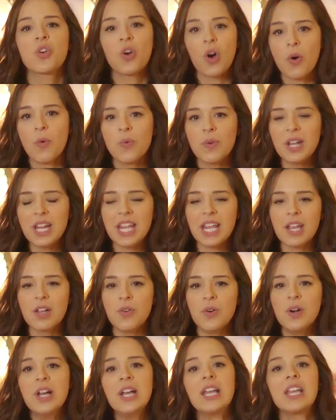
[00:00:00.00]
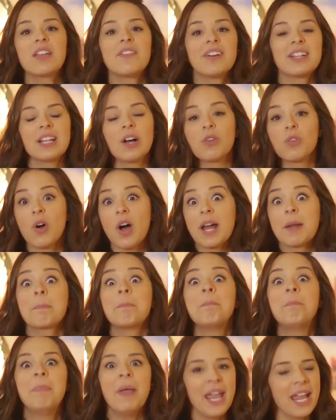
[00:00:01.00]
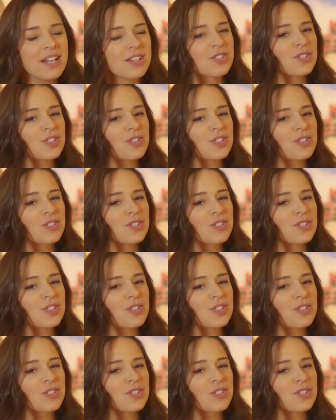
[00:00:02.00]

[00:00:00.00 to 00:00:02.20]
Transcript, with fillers: com o linho, que vai dar um ar bem